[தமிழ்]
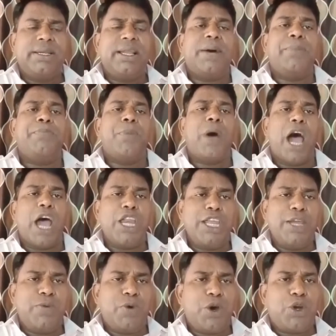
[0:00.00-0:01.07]
நம்
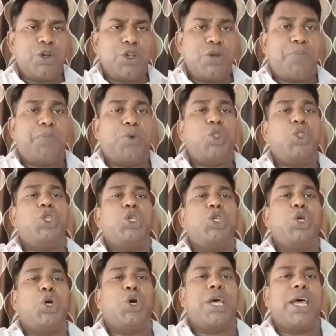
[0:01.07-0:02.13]
அறிவோடு
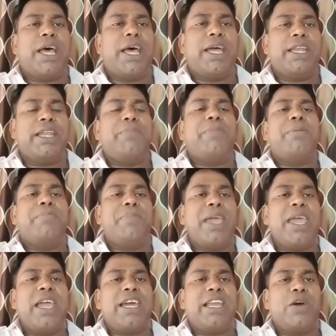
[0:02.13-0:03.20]
புத்தியோட நம்மை
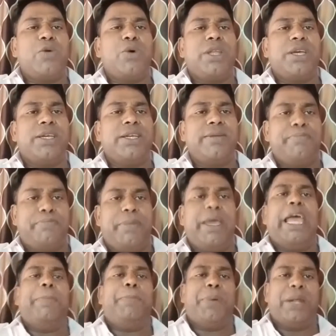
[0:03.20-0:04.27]
மேய்க்கிற ஒரு
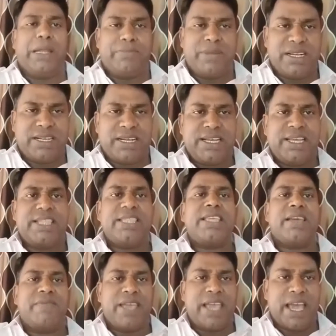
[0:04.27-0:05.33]
மேய்ப்ப நமக்கு
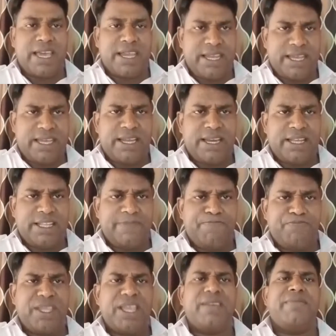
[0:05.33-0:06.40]
தேவையா இருக்கிறது
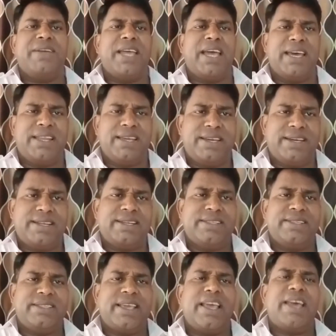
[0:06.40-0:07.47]
தேவையா
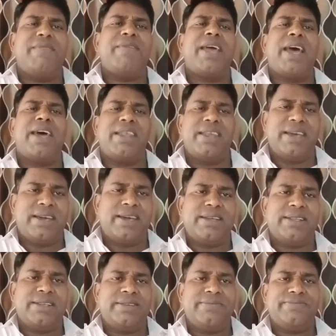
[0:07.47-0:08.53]
இருக்கிறது தேவையா
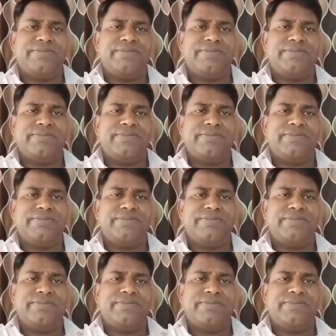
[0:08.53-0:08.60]
இருக்கிறது